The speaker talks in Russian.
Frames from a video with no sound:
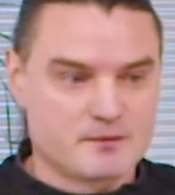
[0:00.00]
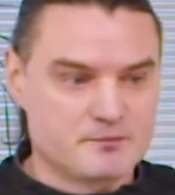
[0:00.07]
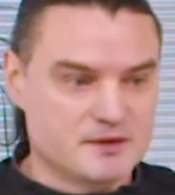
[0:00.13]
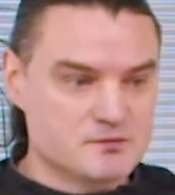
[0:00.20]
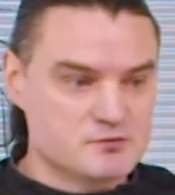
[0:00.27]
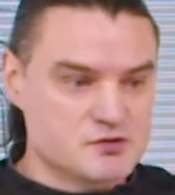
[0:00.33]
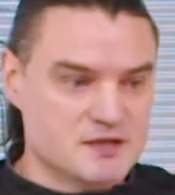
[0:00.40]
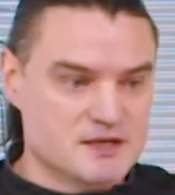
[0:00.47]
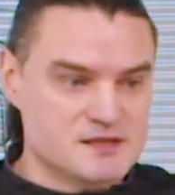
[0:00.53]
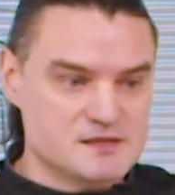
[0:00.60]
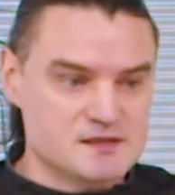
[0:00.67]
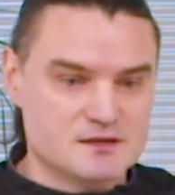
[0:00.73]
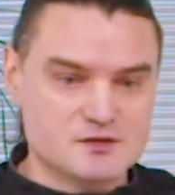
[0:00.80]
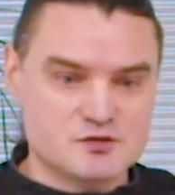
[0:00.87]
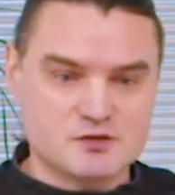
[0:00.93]
Потому что
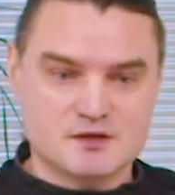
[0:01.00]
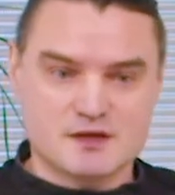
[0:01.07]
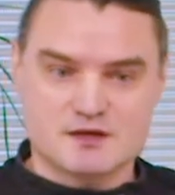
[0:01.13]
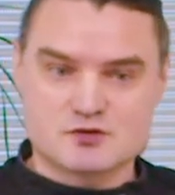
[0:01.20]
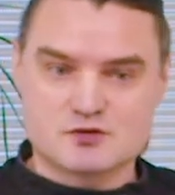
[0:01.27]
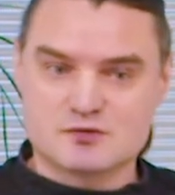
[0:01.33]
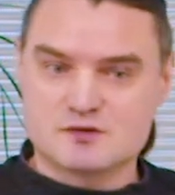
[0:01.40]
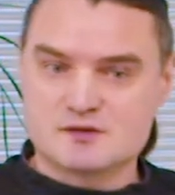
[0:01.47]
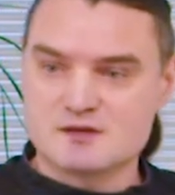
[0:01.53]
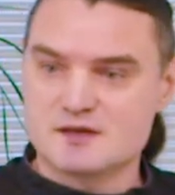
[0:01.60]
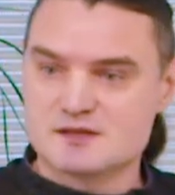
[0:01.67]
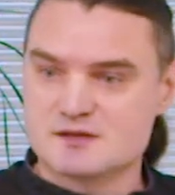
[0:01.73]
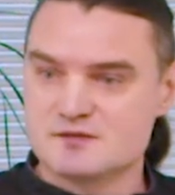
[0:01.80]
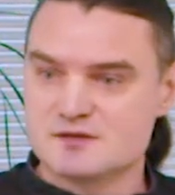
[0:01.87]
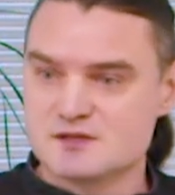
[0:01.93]
если ты считаешь, что от
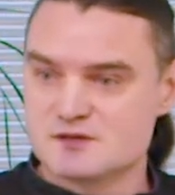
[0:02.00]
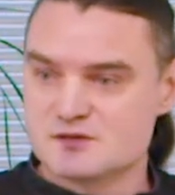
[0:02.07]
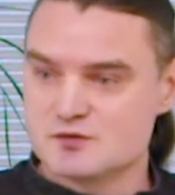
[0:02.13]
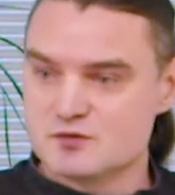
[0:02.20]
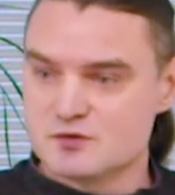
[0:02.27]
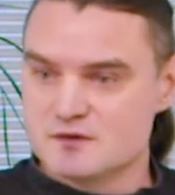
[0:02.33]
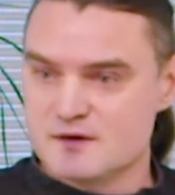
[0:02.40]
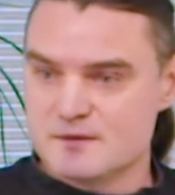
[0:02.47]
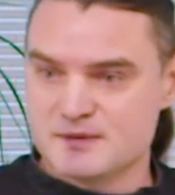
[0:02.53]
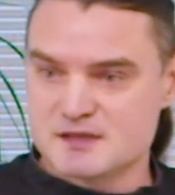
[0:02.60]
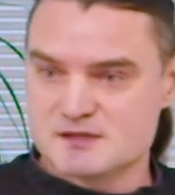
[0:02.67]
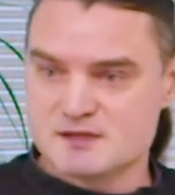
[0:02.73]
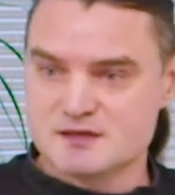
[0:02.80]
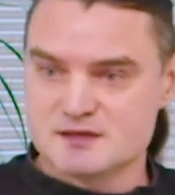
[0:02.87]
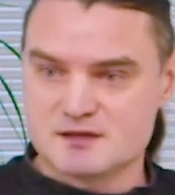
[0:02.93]
тебя зависит всего
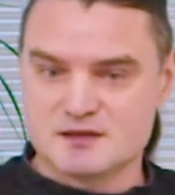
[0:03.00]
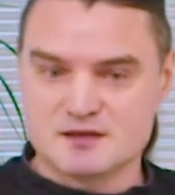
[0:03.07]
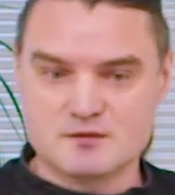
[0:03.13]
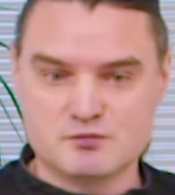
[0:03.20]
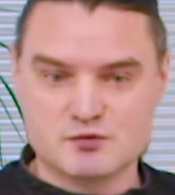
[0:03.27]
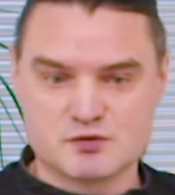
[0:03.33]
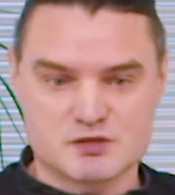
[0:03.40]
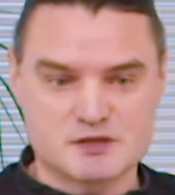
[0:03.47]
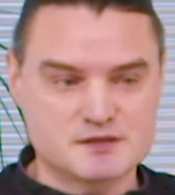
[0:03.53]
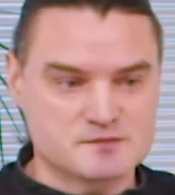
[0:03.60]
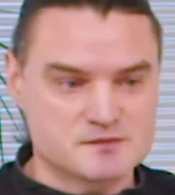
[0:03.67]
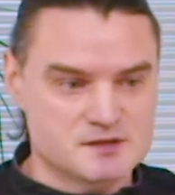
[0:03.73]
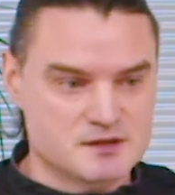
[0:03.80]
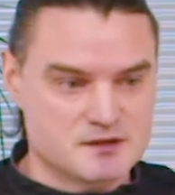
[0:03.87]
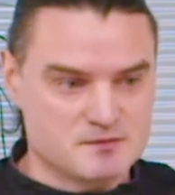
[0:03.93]
2%, ты не будешь
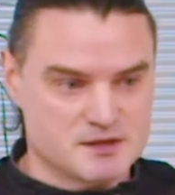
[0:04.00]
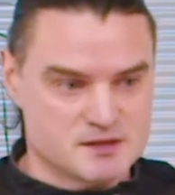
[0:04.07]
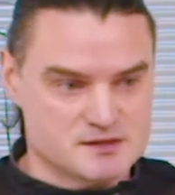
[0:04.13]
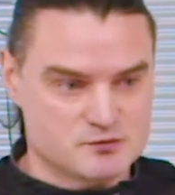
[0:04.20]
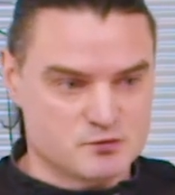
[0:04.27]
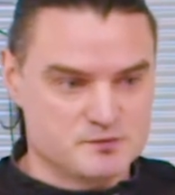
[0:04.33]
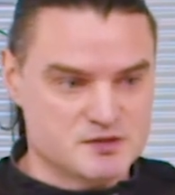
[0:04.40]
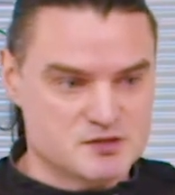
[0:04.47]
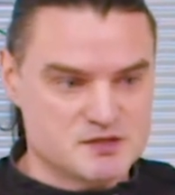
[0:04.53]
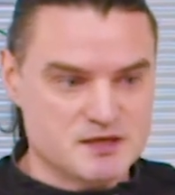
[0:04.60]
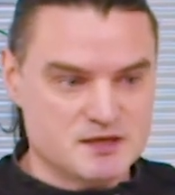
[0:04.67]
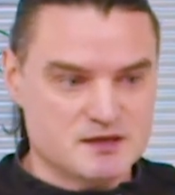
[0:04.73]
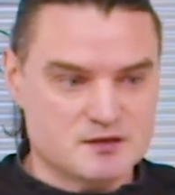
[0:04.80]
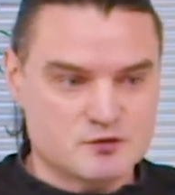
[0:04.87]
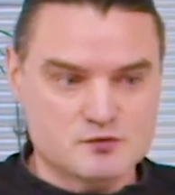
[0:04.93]
этим заниматься.
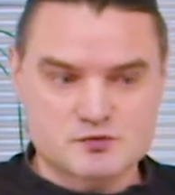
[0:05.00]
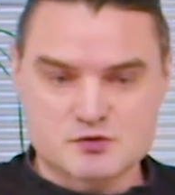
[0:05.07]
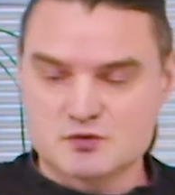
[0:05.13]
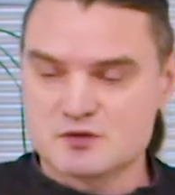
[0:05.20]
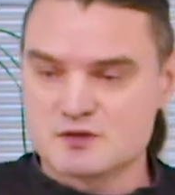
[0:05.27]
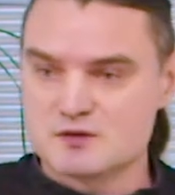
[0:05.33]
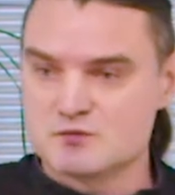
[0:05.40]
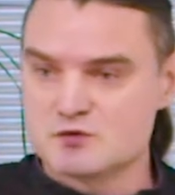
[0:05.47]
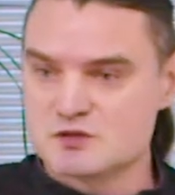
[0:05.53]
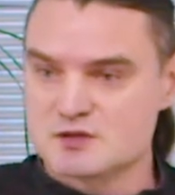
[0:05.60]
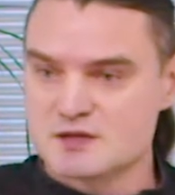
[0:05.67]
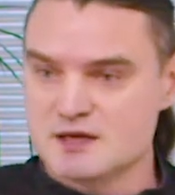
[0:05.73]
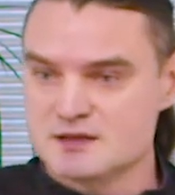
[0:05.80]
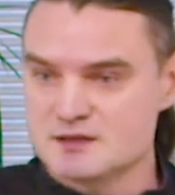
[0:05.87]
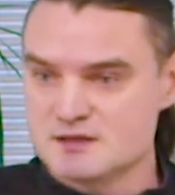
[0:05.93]
Убеждение о том, что это
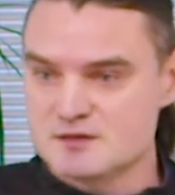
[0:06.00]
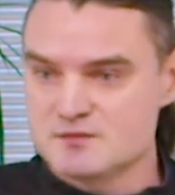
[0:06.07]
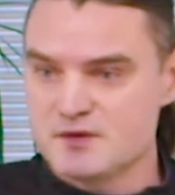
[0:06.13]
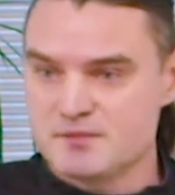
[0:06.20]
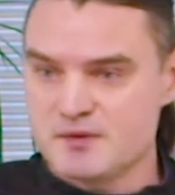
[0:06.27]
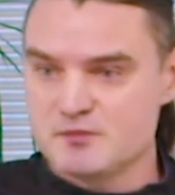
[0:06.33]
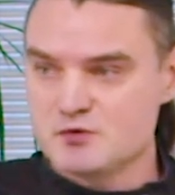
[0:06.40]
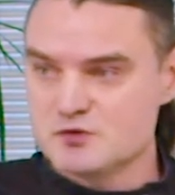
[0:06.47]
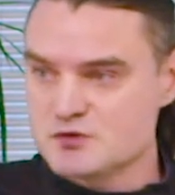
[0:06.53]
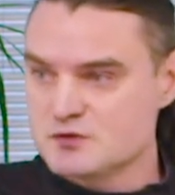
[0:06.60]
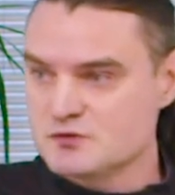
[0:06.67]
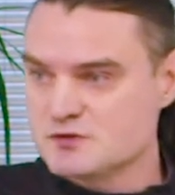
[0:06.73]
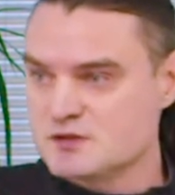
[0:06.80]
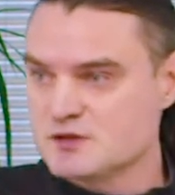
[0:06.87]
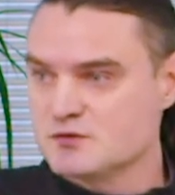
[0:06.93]
может как-то тебе помочь,
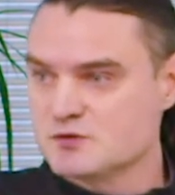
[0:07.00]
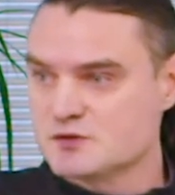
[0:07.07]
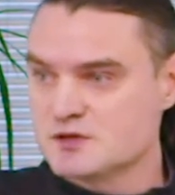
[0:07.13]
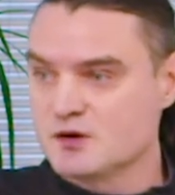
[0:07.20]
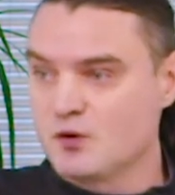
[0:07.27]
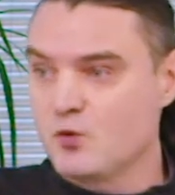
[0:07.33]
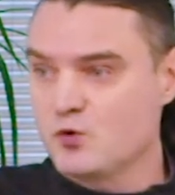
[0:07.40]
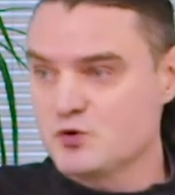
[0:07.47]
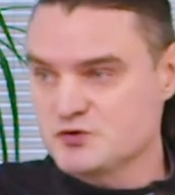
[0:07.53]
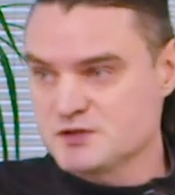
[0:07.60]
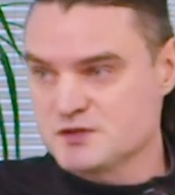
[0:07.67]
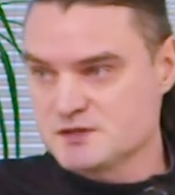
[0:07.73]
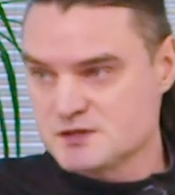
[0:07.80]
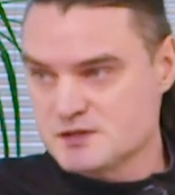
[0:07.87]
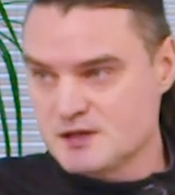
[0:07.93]
оно становится
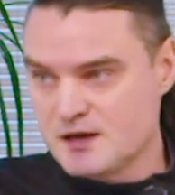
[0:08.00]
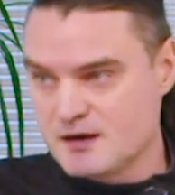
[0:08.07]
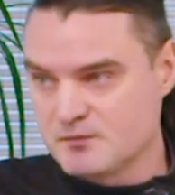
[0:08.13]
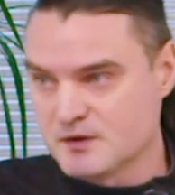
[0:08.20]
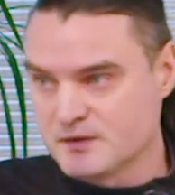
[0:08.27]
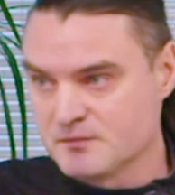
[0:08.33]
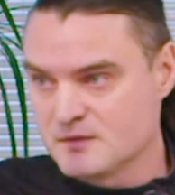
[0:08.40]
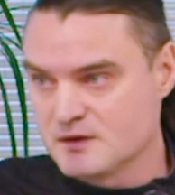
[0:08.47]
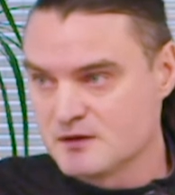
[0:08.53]
очень слабым.